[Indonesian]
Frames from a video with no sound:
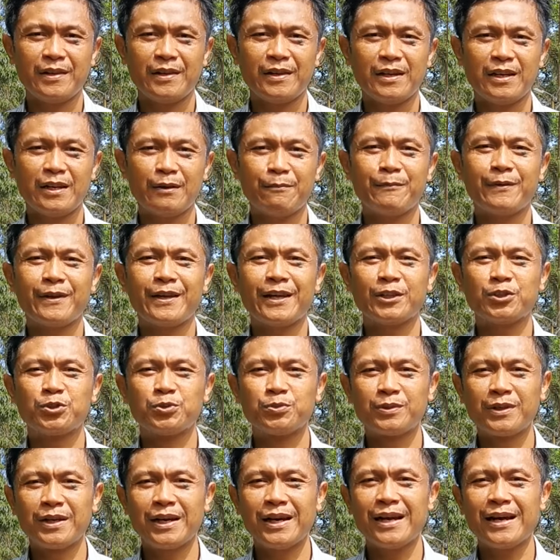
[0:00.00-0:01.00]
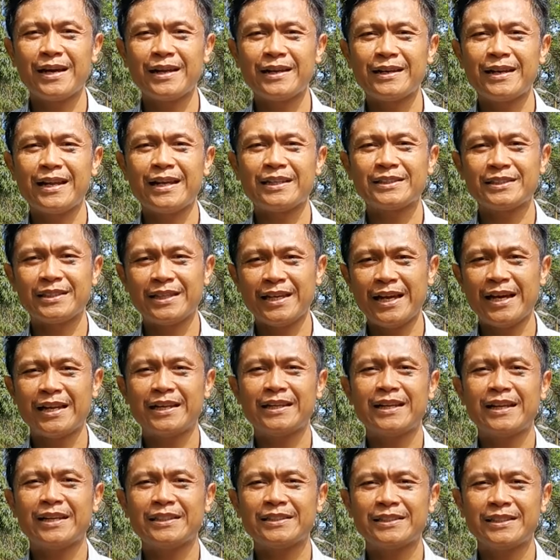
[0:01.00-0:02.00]
Demikian juga
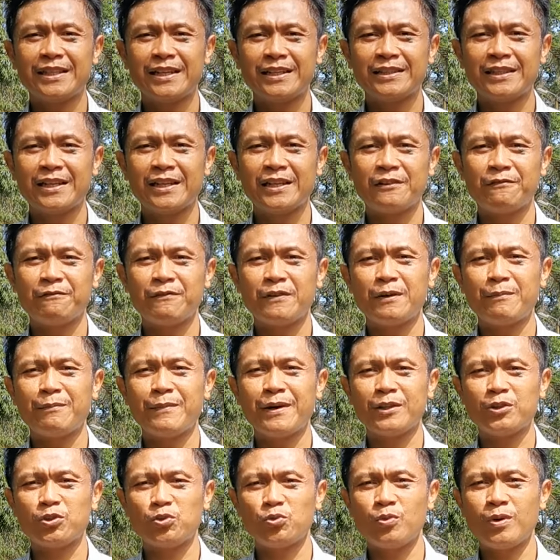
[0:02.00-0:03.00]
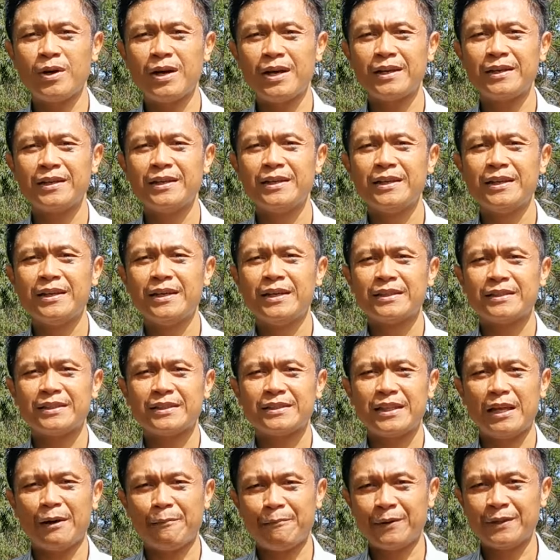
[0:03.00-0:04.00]
nasihat-nasihat dari firman Tuhan
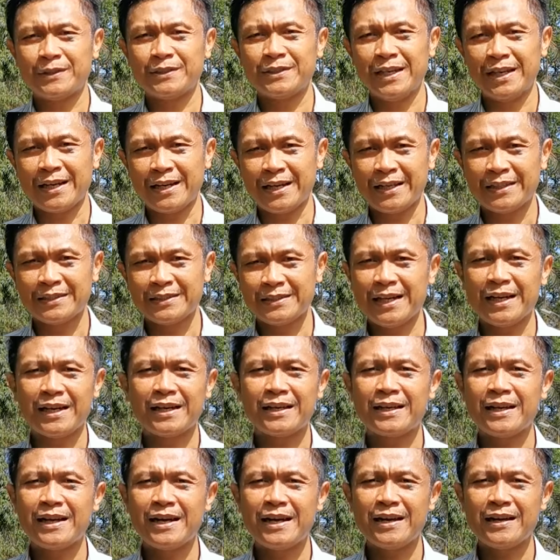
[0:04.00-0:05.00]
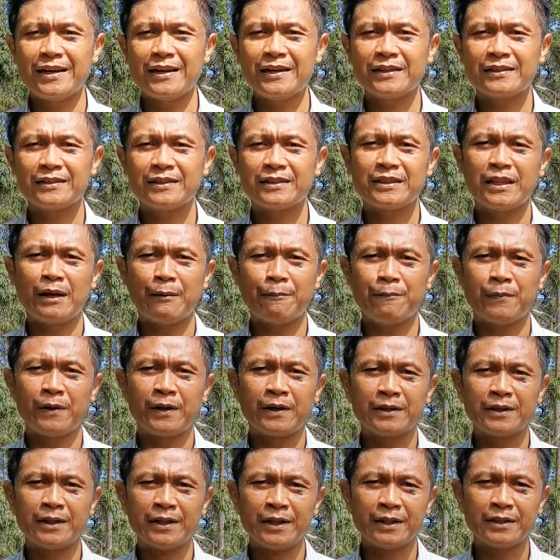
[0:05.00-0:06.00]
tetap berjaga-jaga, tetap
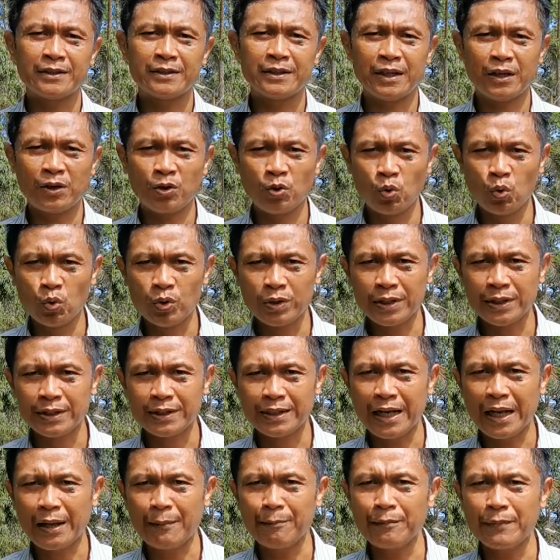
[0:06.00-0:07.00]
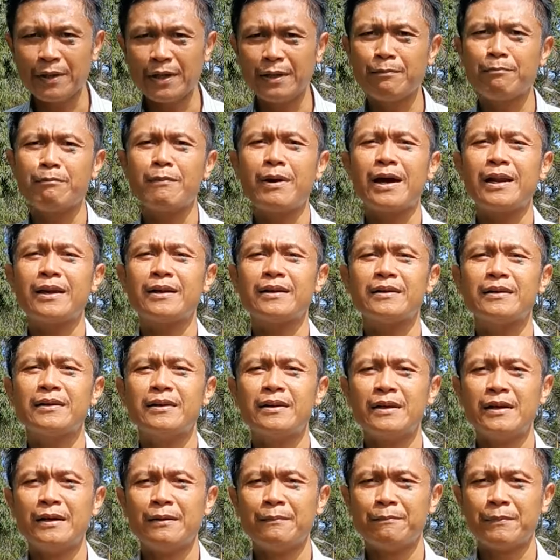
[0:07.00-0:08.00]
berdiri teguh di dalam iman,
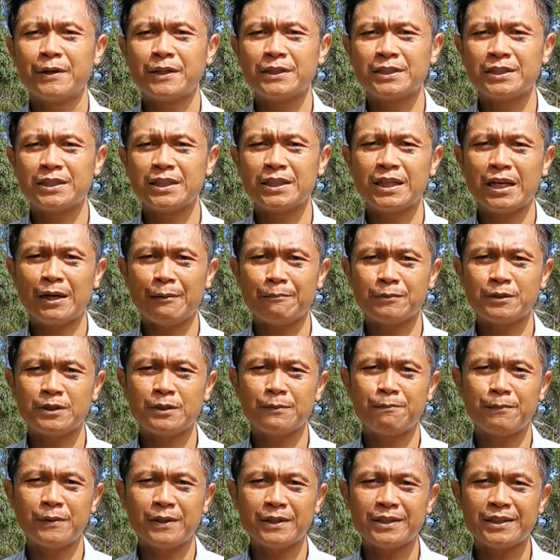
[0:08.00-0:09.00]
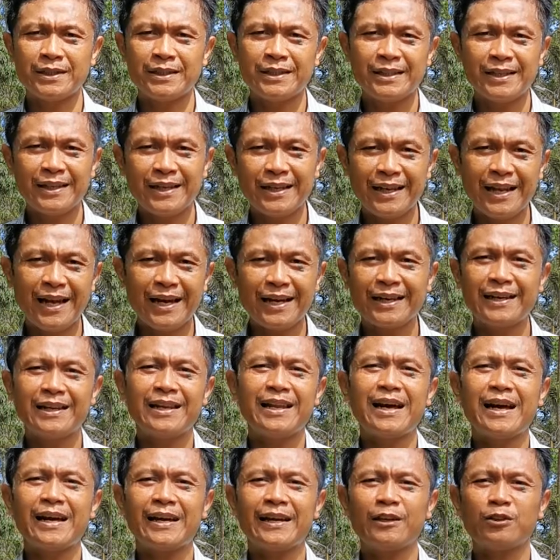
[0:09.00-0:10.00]
bersikap seperti
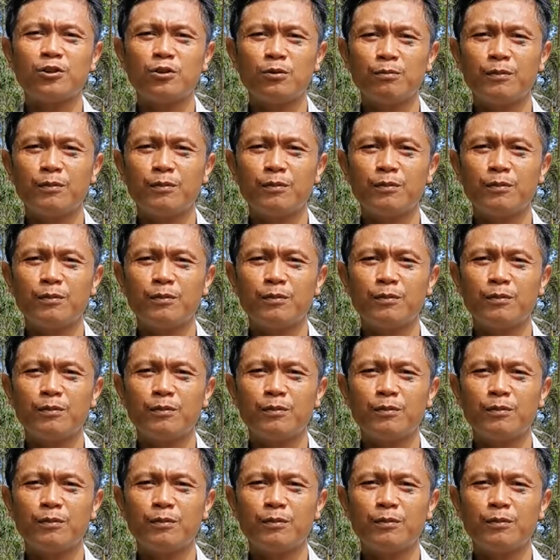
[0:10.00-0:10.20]
laki-laki itu